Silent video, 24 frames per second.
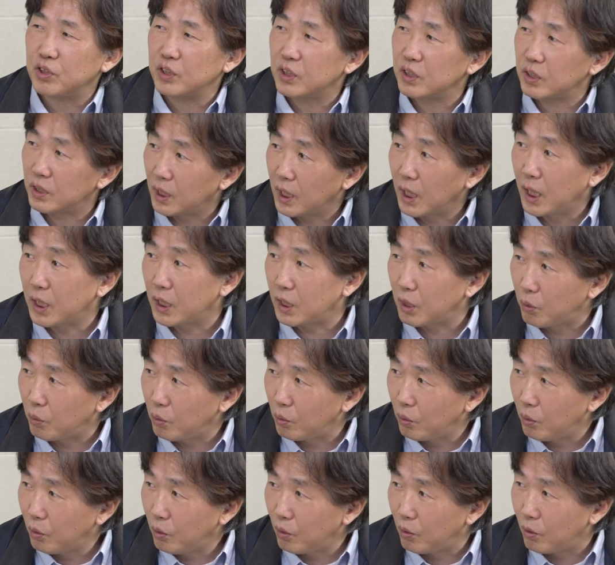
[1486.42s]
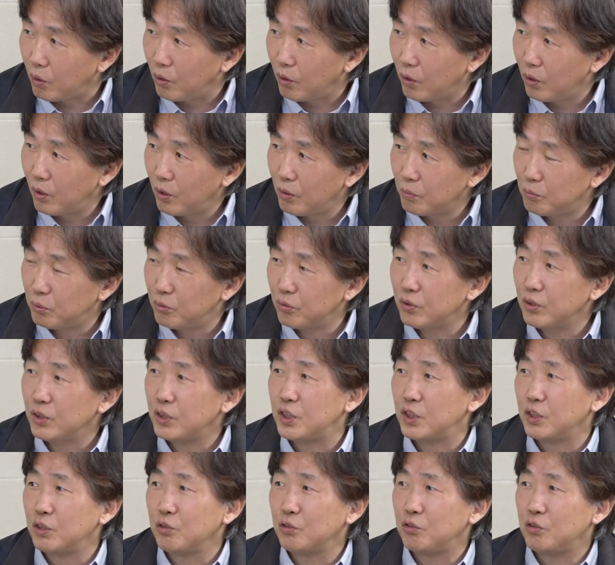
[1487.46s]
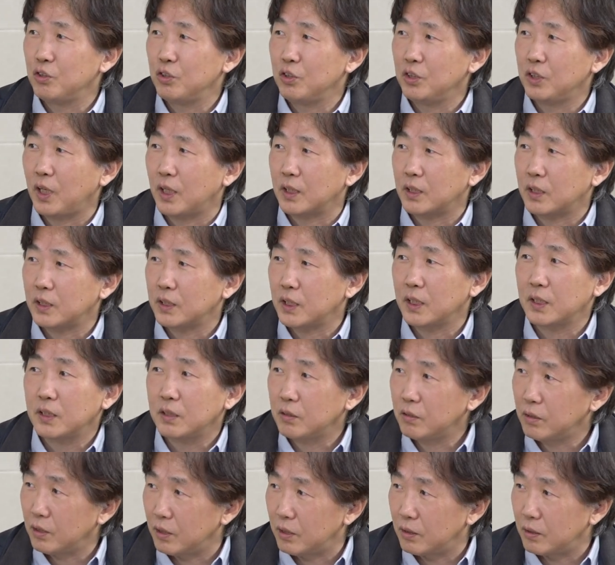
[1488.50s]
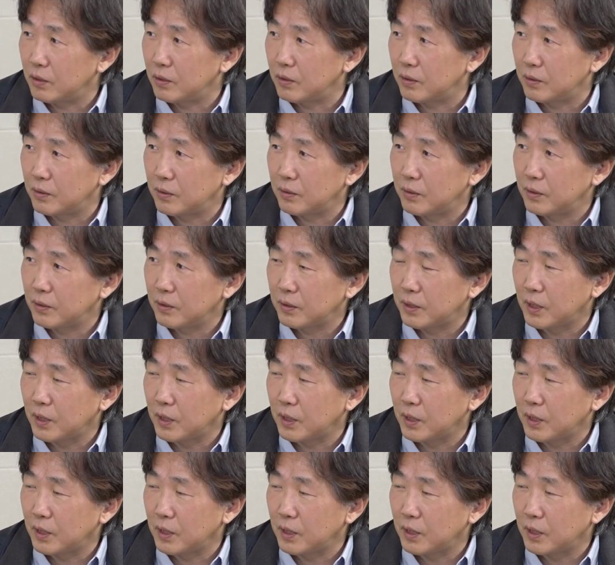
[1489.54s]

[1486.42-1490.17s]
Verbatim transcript: 지르는 게 아니고 음. 불을 지를 수 있는 대상을 찾는 거예요. 음.